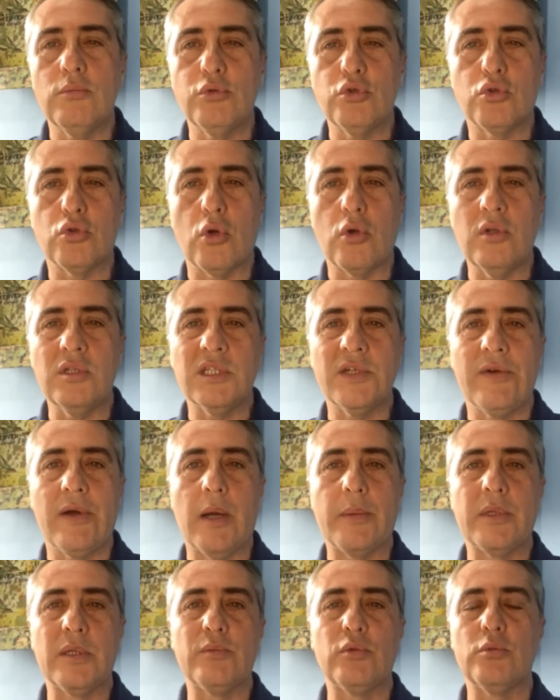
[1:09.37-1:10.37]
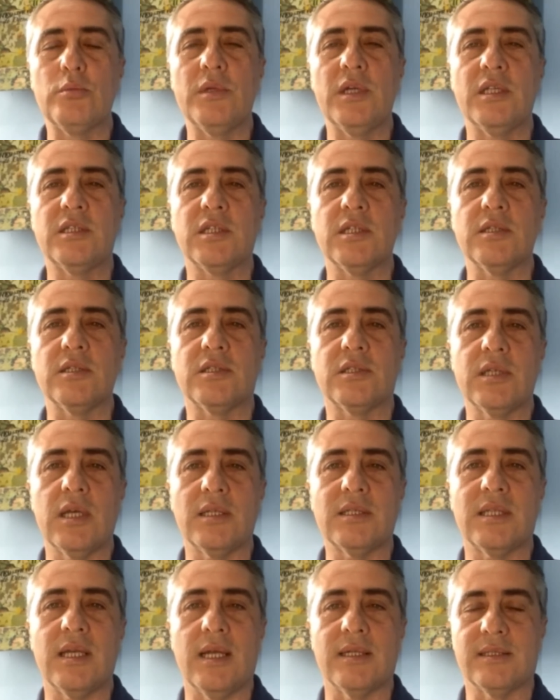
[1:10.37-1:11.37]
Bu sorunun cevabını bulmaya
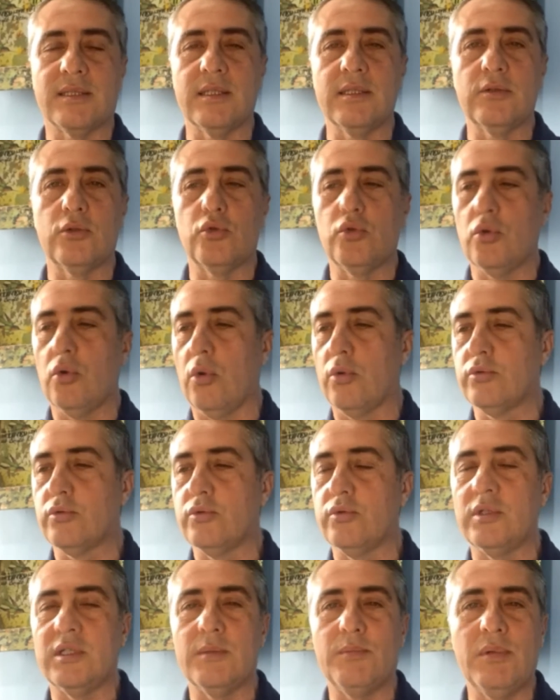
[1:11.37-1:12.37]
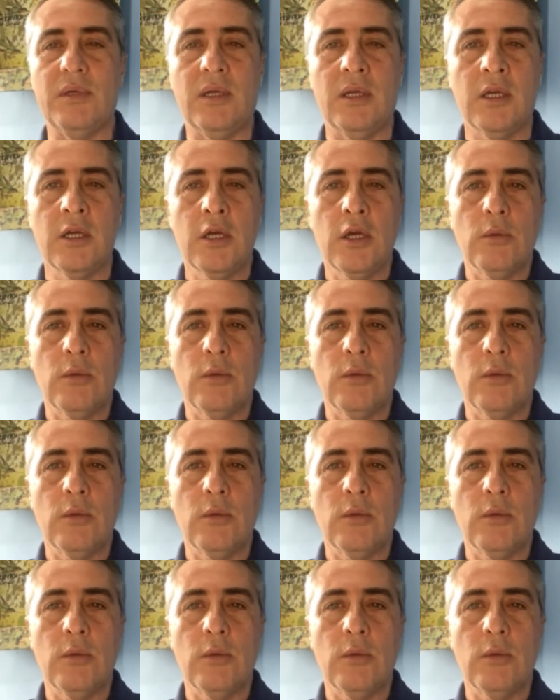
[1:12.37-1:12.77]
çalışacağız. Her salı günü olduğu gibi